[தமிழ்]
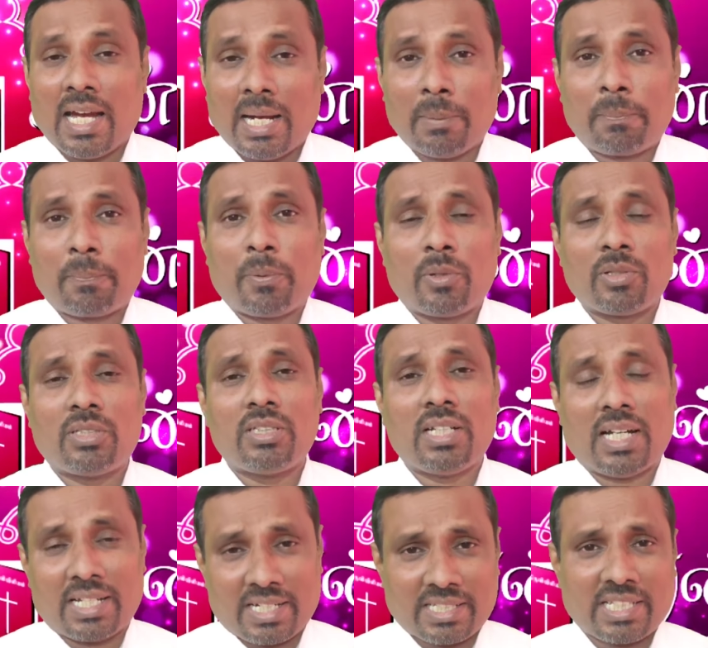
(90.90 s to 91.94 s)
அப்பொழுது
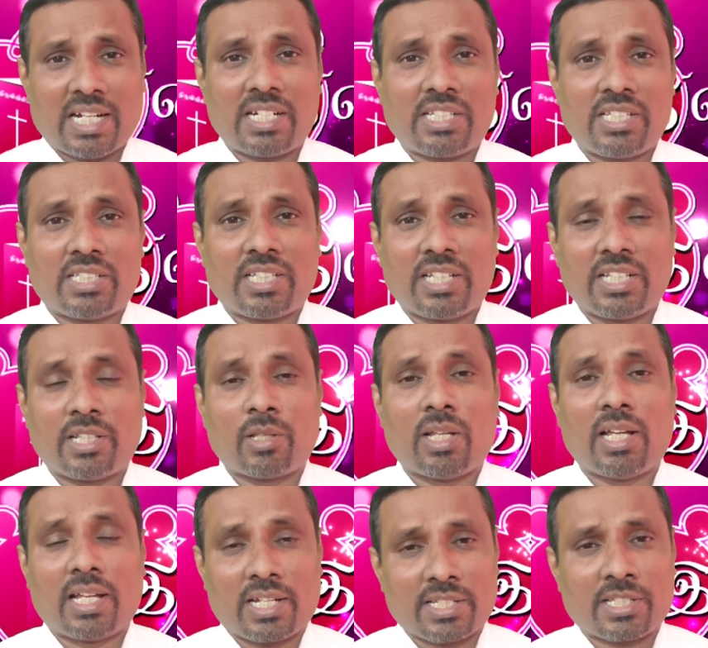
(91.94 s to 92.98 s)
அரசாட்சி செய்த
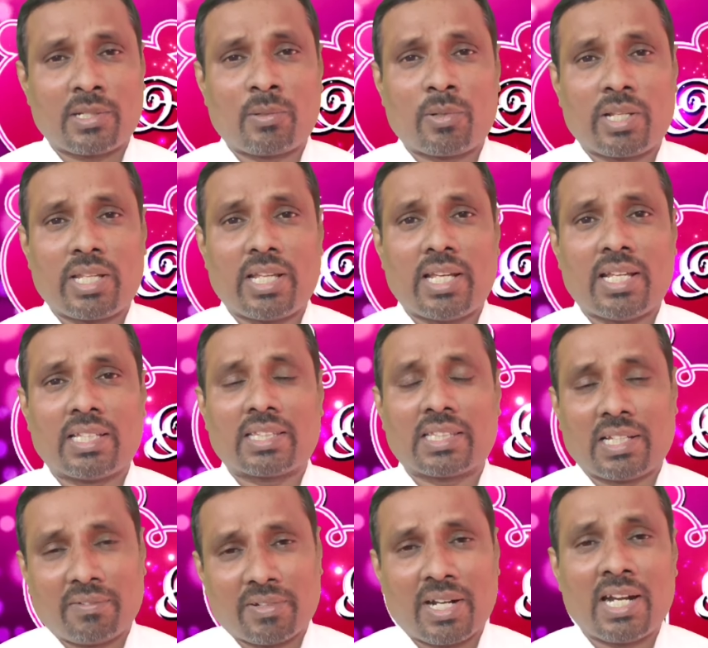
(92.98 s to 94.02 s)
அரசனுடைய
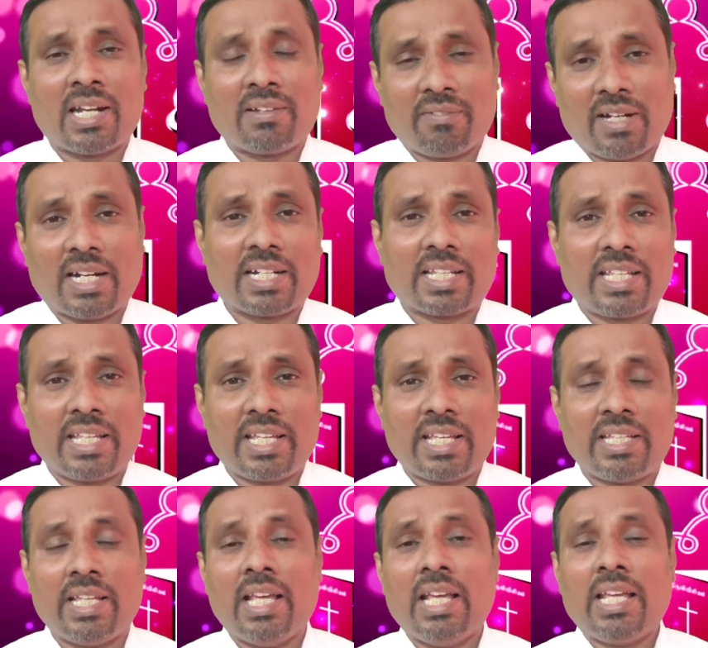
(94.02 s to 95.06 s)
தவறான
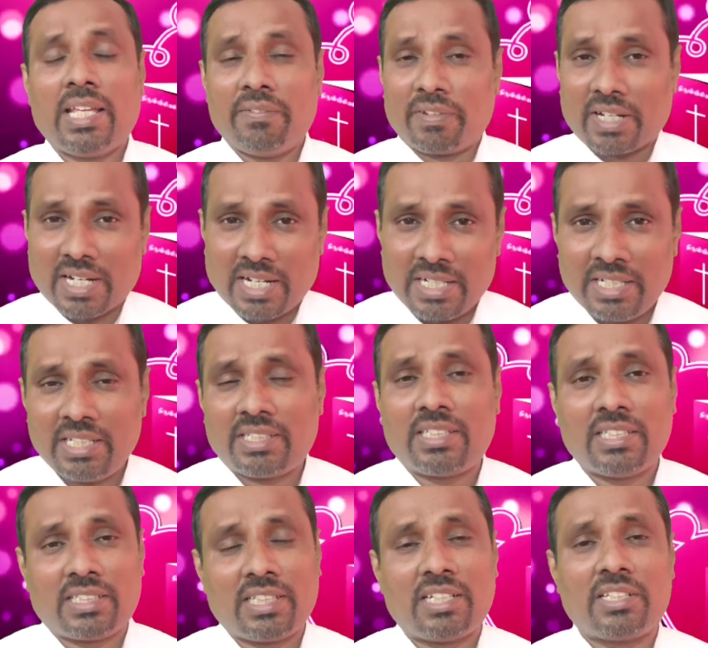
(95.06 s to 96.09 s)
வாழ்க்கையை இவர்
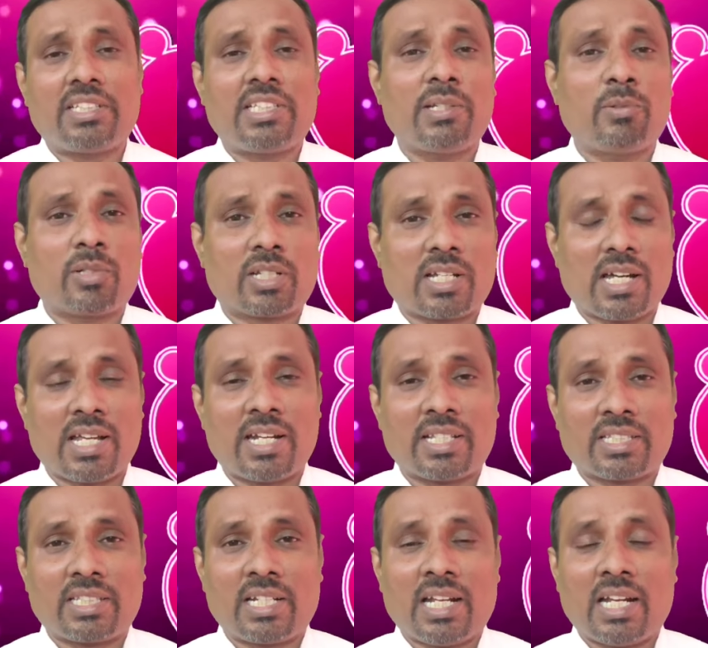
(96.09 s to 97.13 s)
கண்டித்து திருத்திய ஒரு
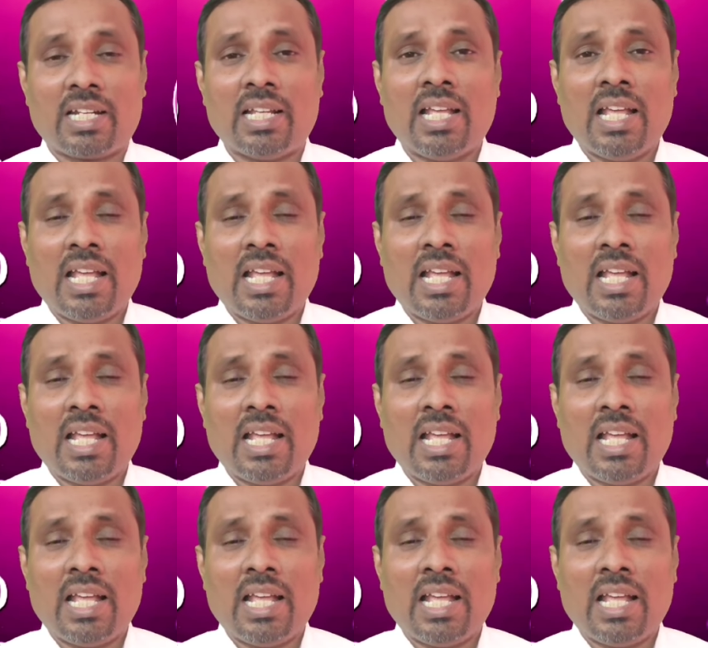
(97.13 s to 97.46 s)
காரணத்தினால்